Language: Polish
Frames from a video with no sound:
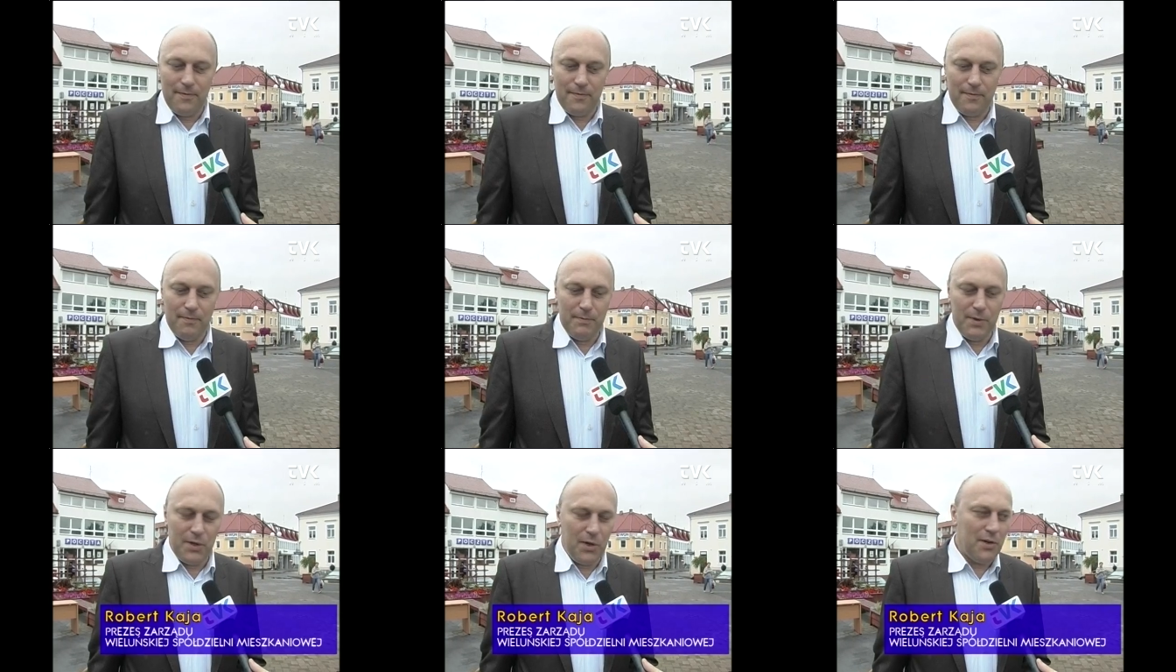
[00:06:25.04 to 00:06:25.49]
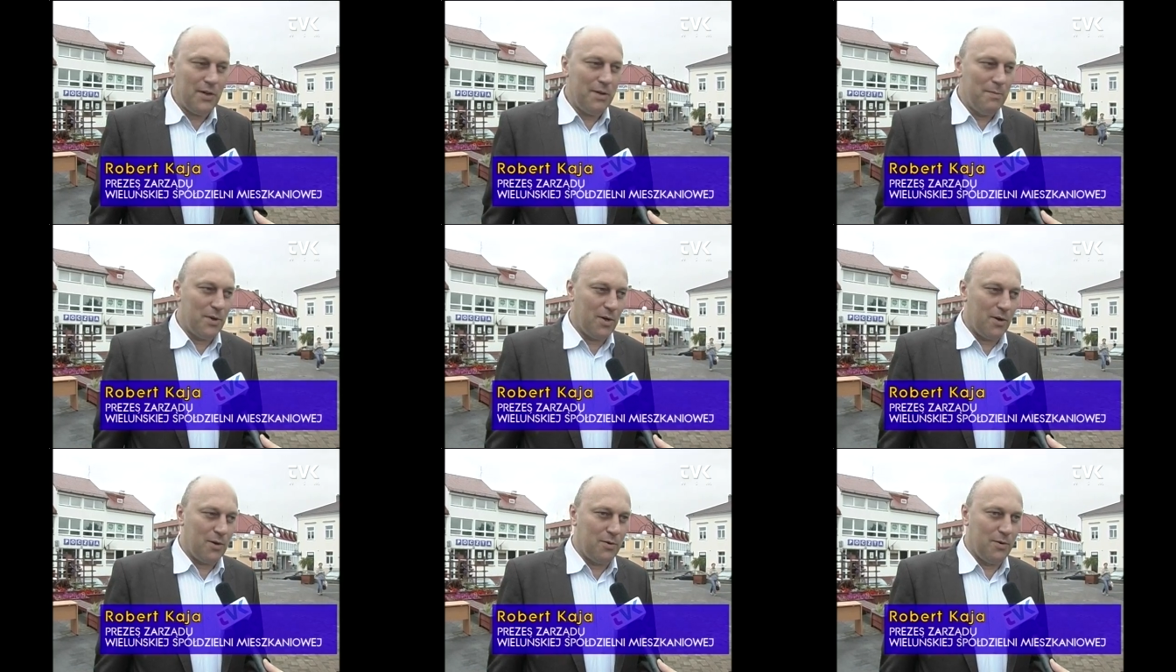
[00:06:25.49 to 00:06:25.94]
W
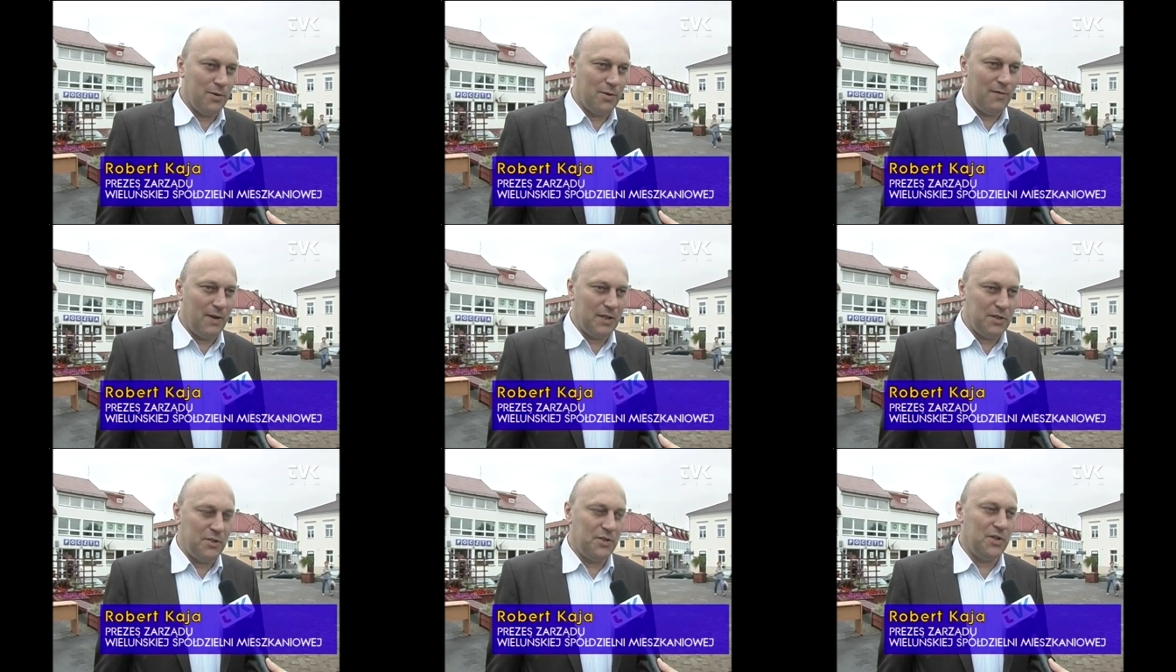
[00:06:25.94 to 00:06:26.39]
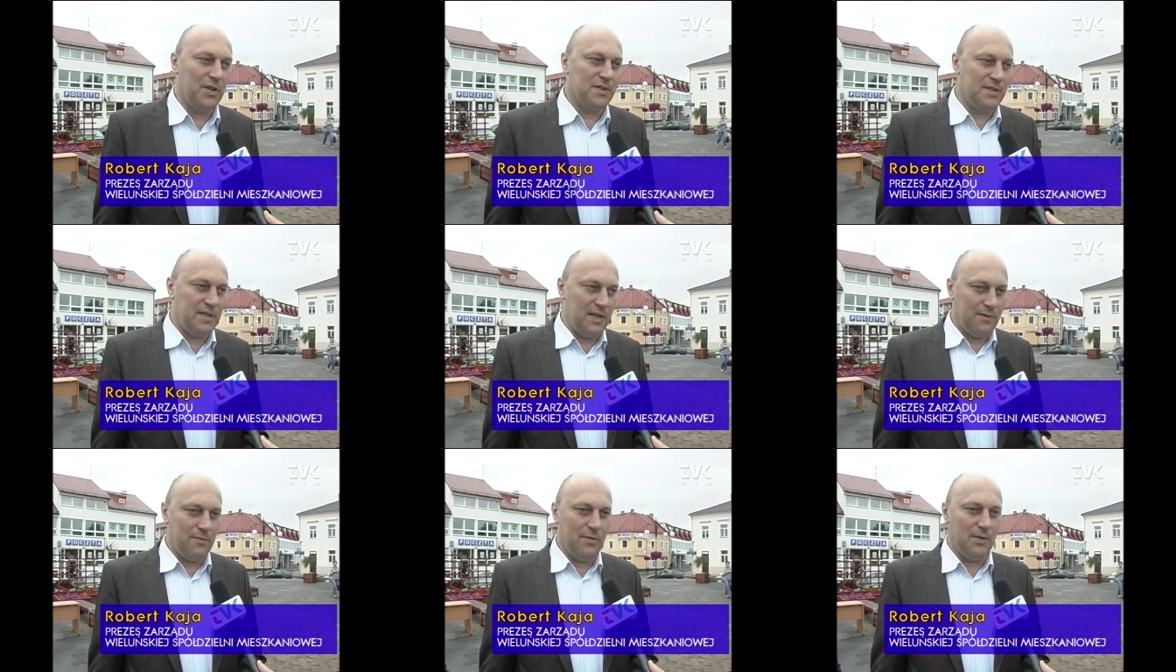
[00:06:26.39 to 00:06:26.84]
minionym roku
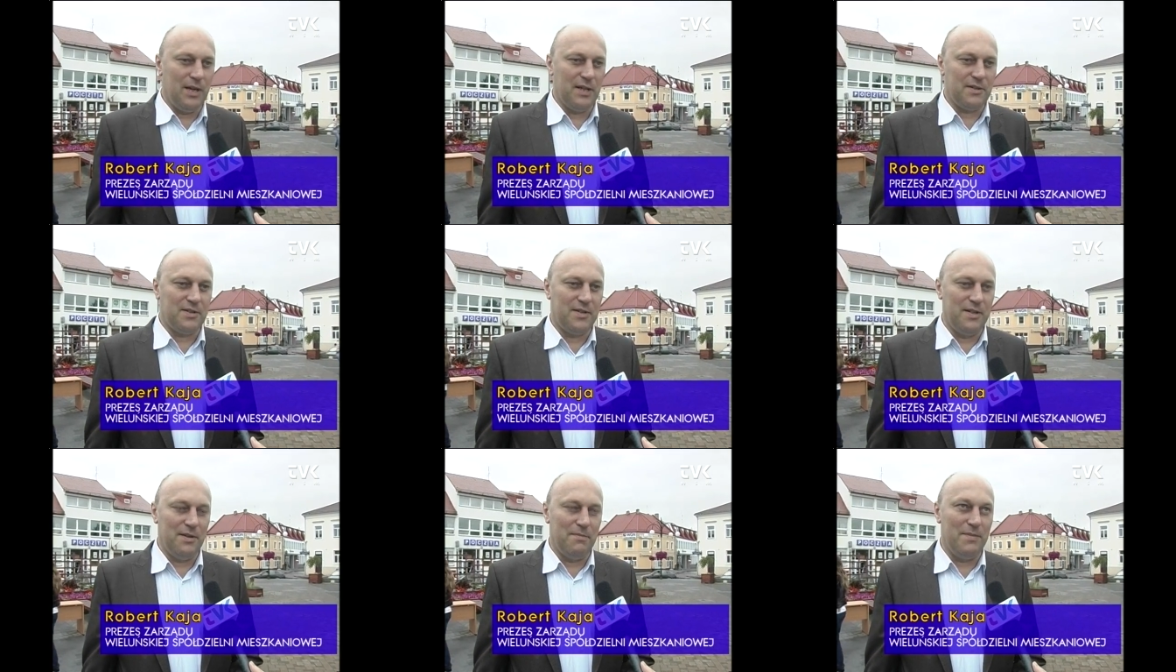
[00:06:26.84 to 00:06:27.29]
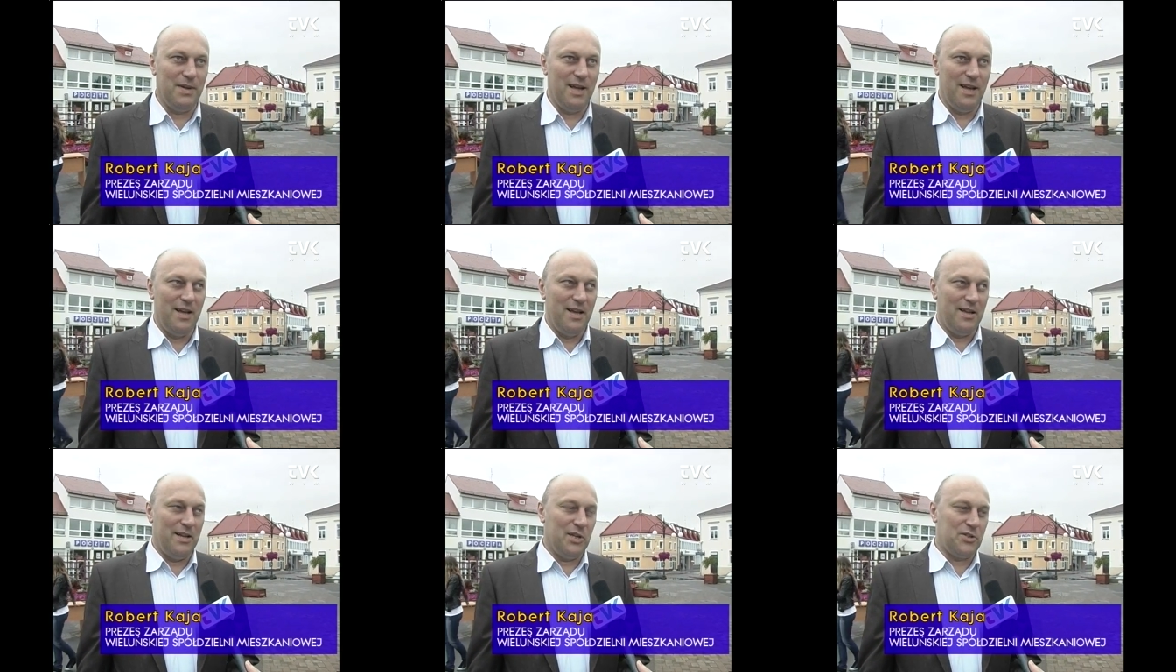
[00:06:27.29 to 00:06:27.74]
2012
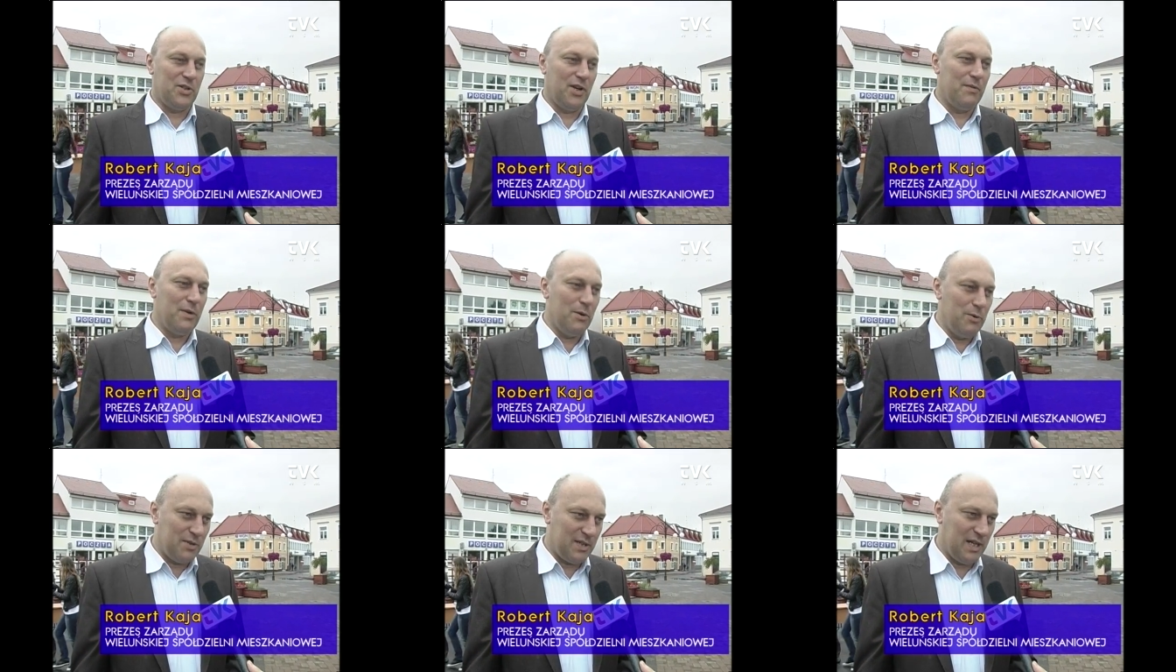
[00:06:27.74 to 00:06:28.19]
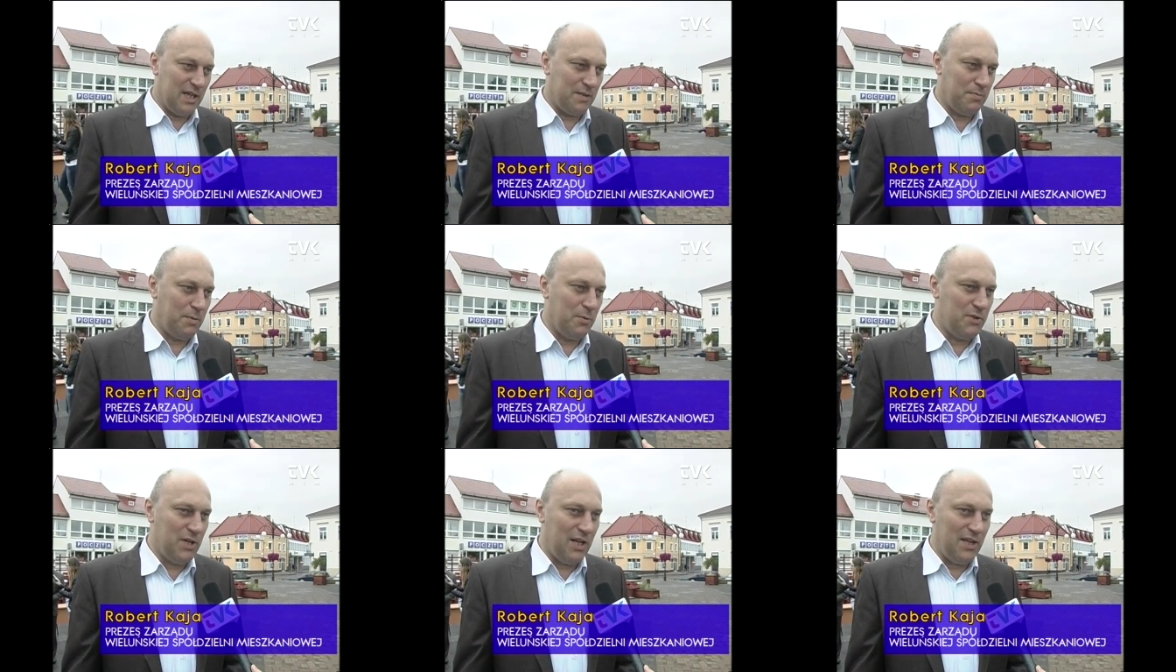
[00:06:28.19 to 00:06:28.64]
nasza Wieluńska
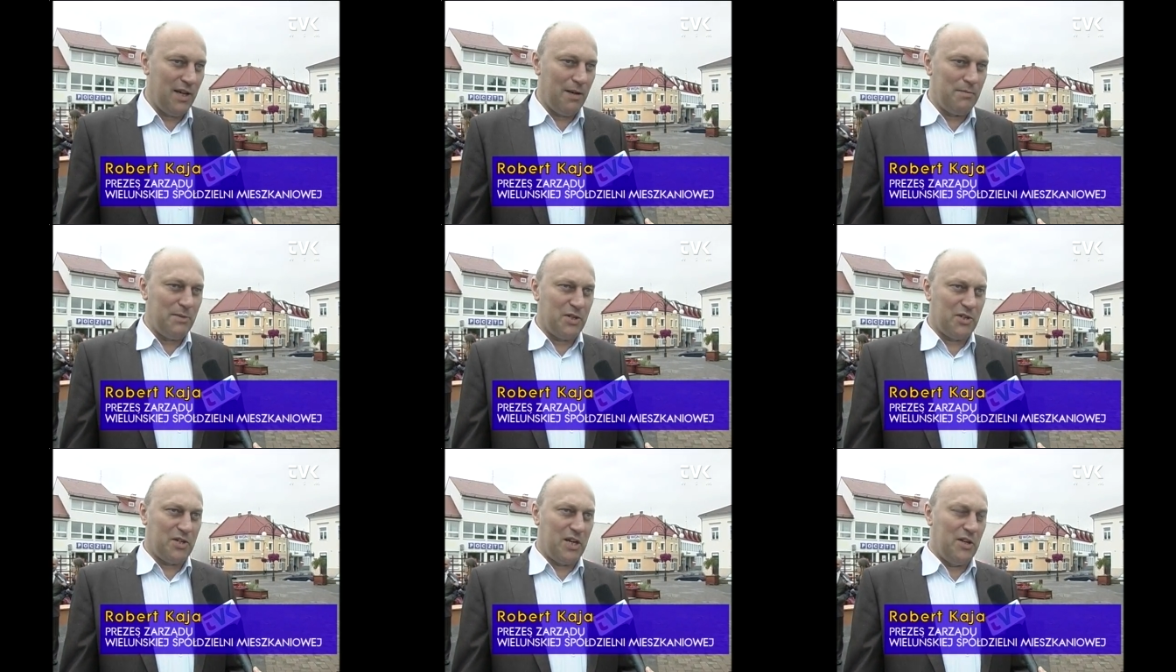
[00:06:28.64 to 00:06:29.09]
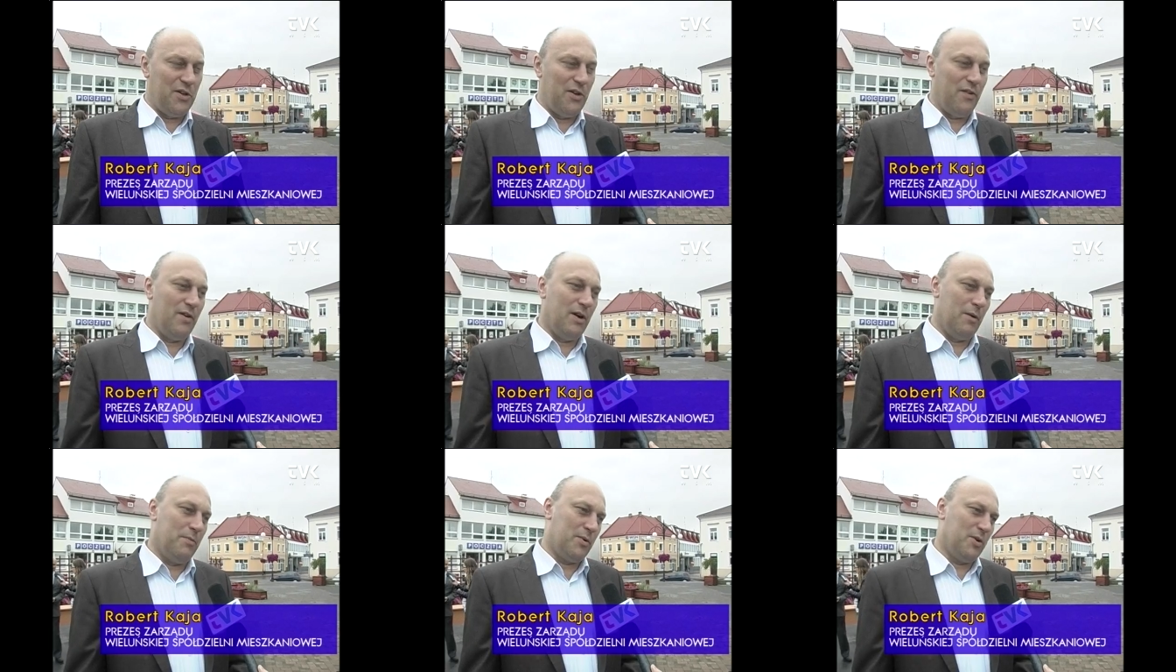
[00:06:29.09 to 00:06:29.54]
Spółdzielnia
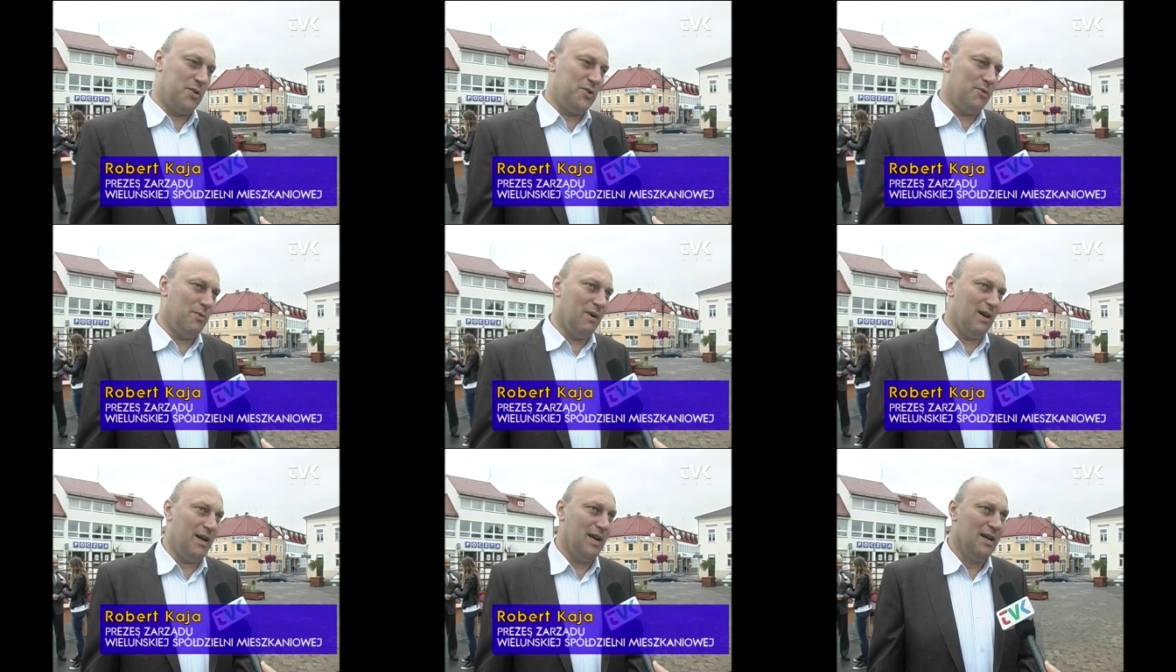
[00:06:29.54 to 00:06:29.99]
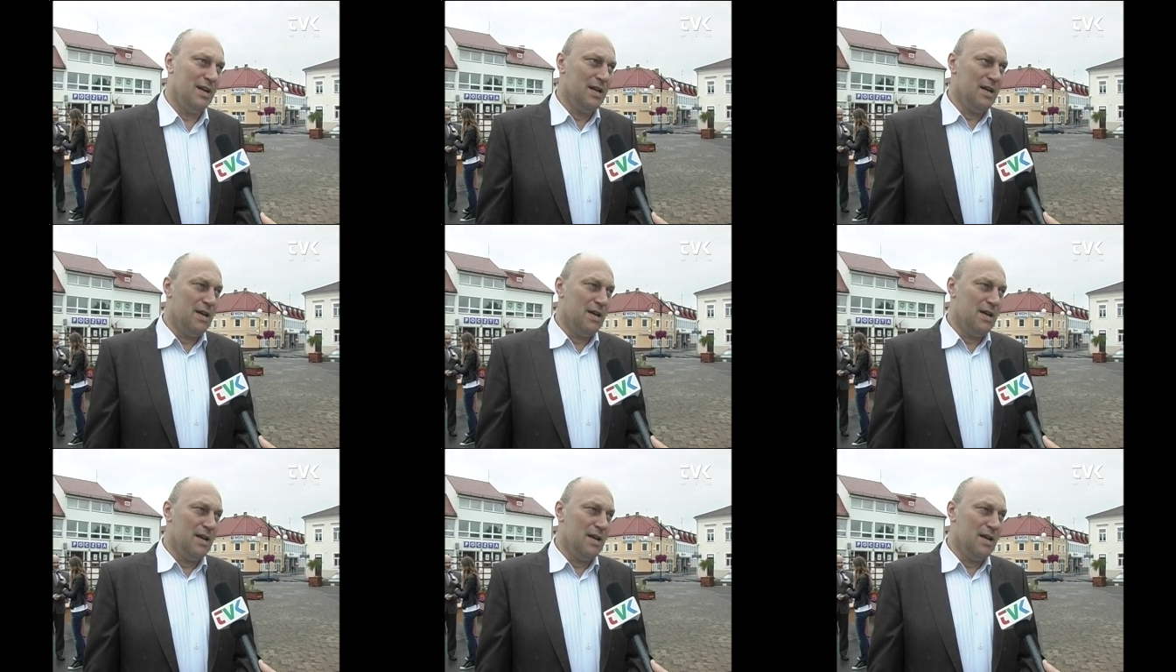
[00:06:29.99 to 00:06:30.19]
Mieszkaniowa obchodziła